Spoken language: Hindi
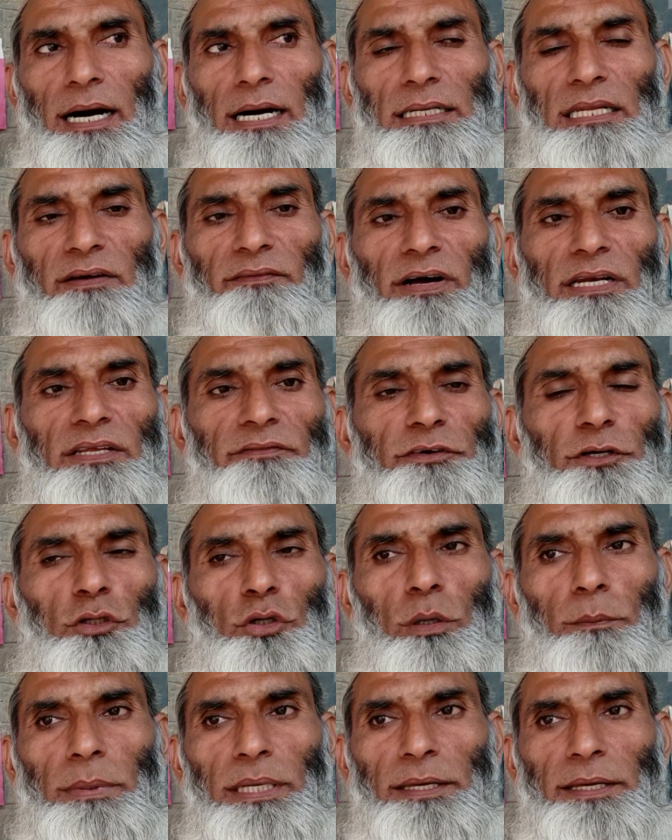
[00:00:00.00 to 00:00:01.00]
आने वाली
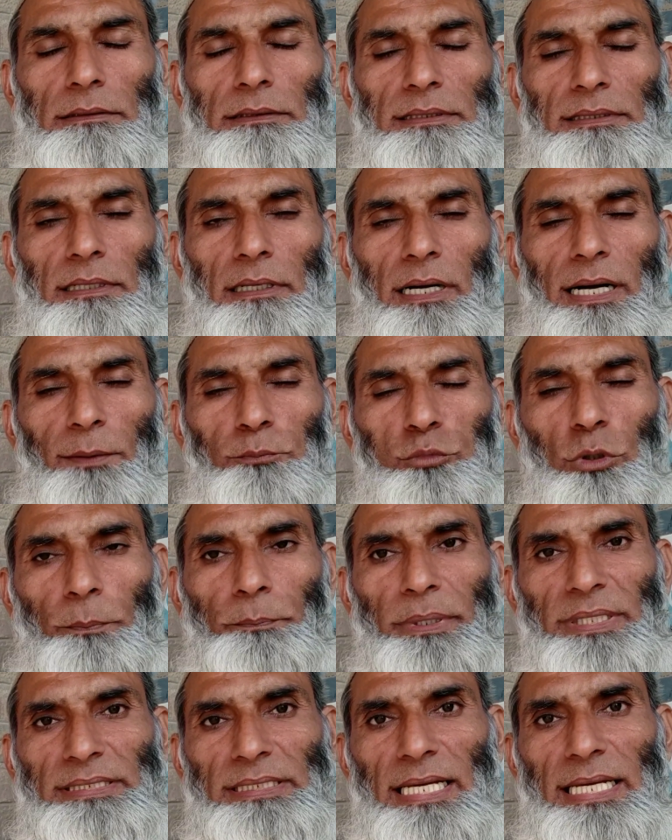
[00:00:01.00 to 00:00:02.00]
वीडियो में आपको
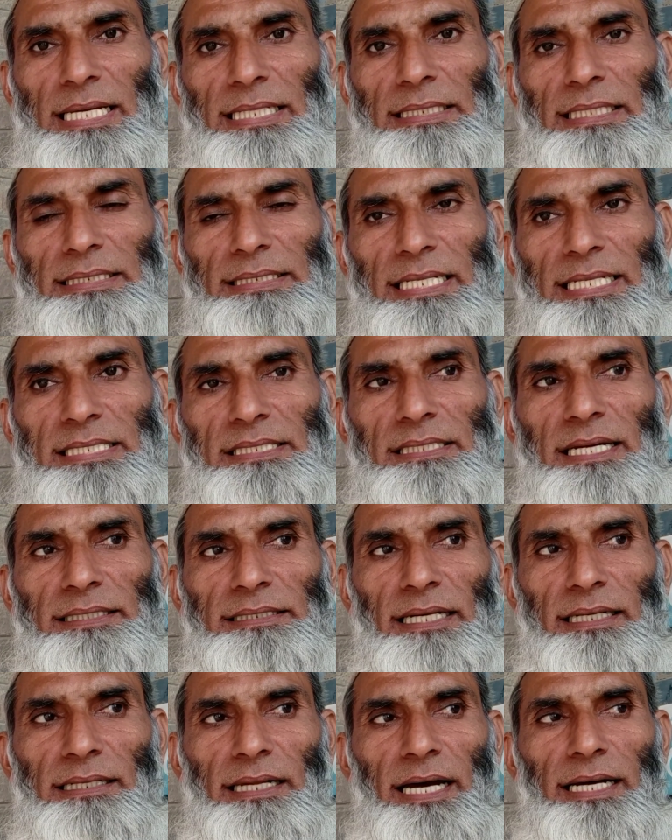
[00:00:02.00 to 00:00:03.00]
पता है कि ये
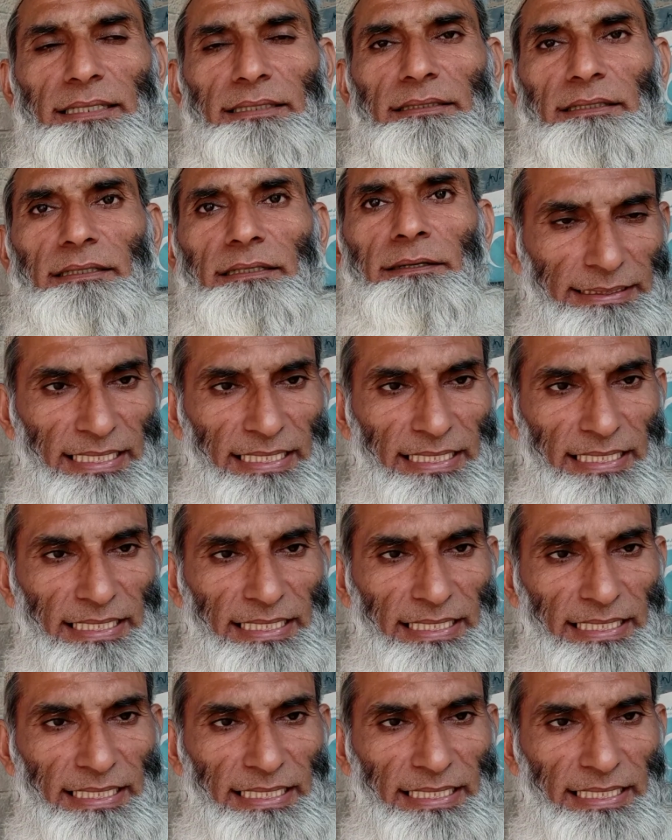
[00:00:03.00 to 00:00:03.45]
सैटेलाइट